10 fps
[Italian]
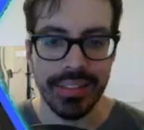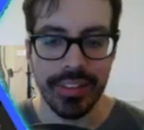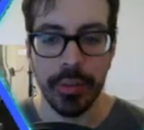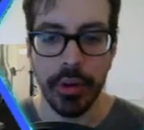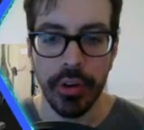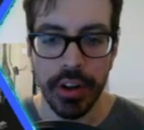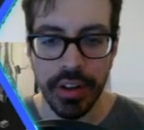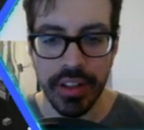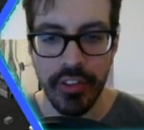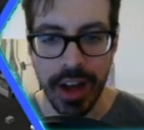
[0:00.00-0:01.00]
dopo ore e
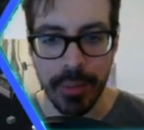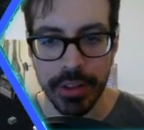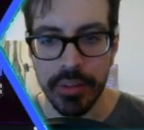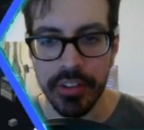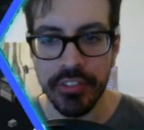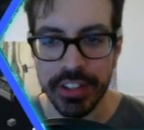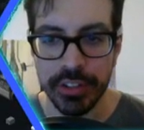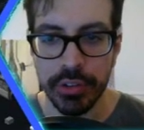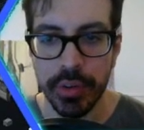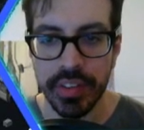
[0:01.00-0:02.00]
ore di farm, dopo aver fatto
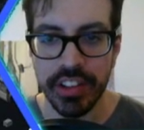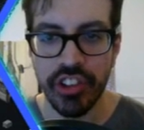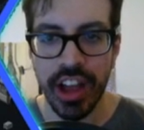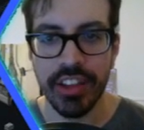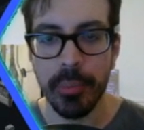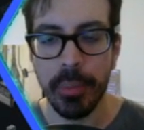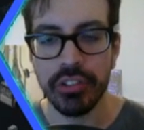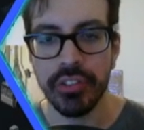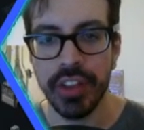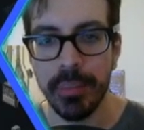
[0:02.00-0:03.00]
tutto questo acciaio,
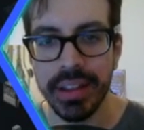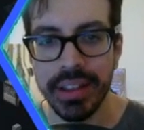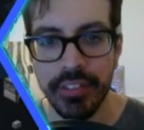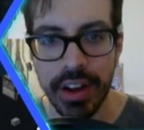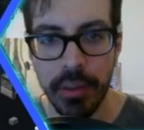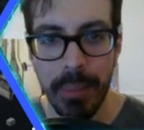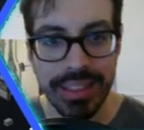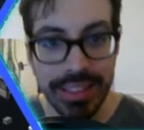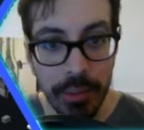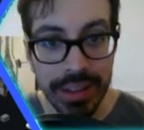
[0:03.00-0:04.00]
posso finalmente fare...
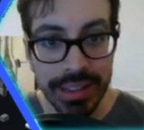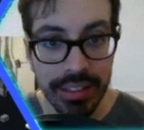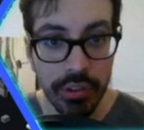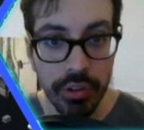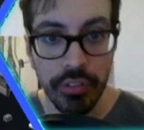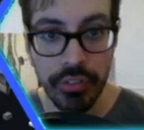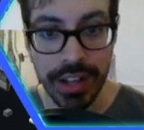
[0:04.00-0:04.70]
Mazza oh, quanta stone ho fatto!